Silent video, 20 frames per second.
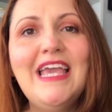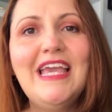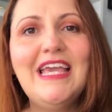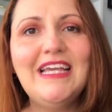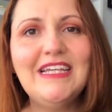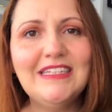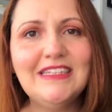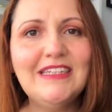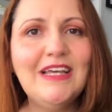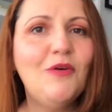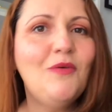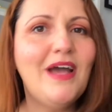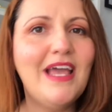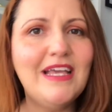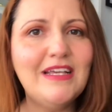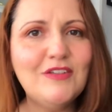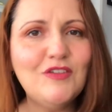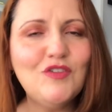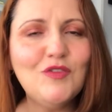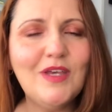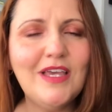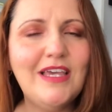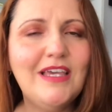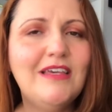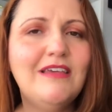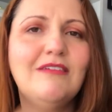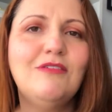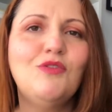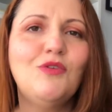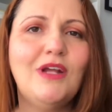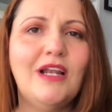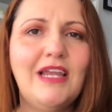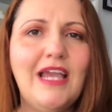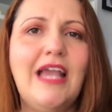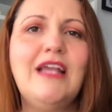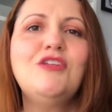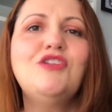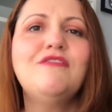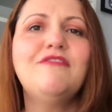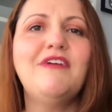Então, é isso aí. O
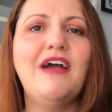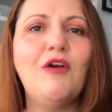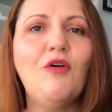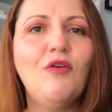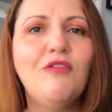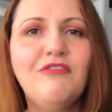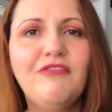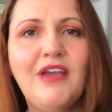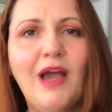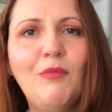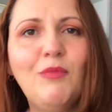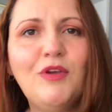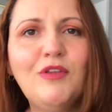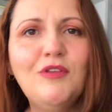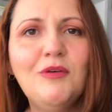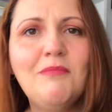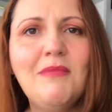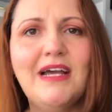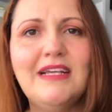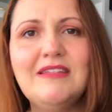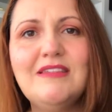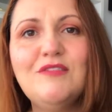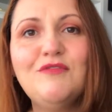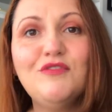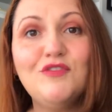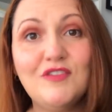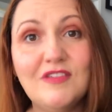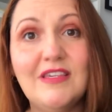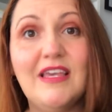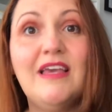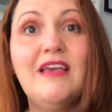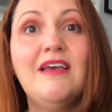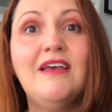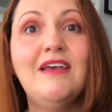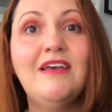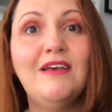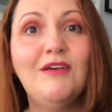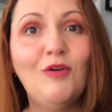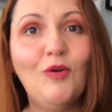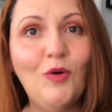cliente vai confiar muito mais se você
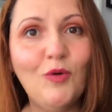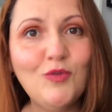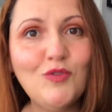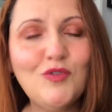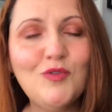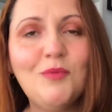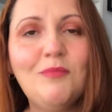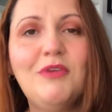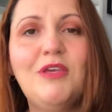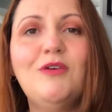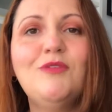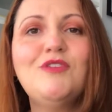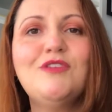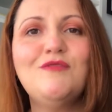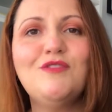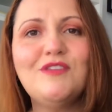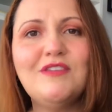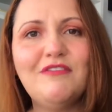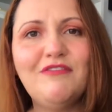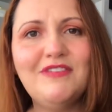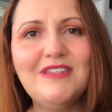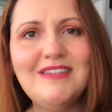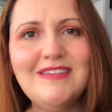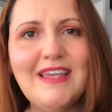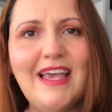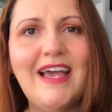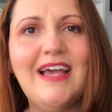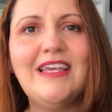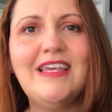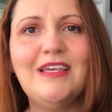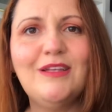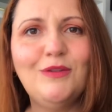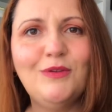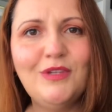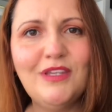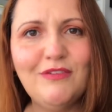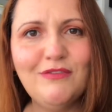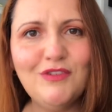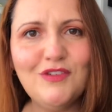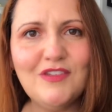consumir ou se você fizer aquilo
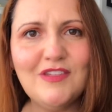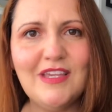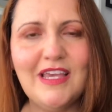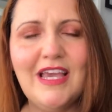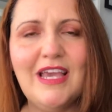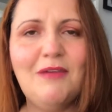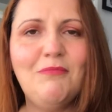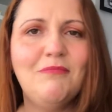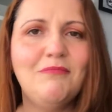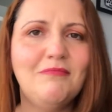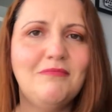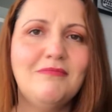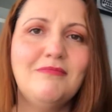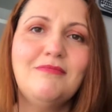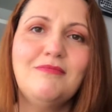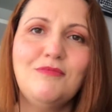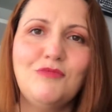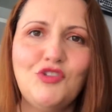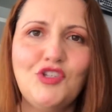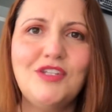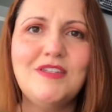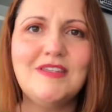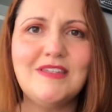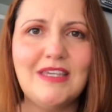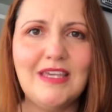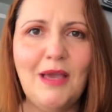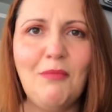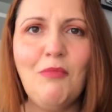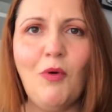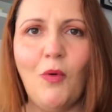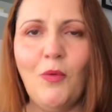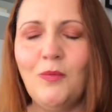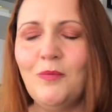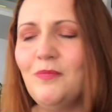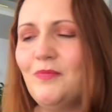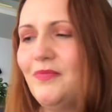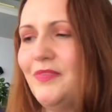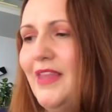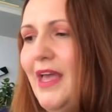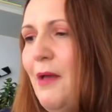que você diz que é bom,
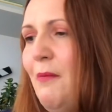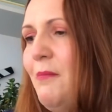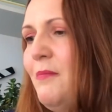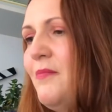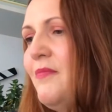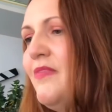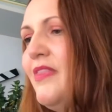né?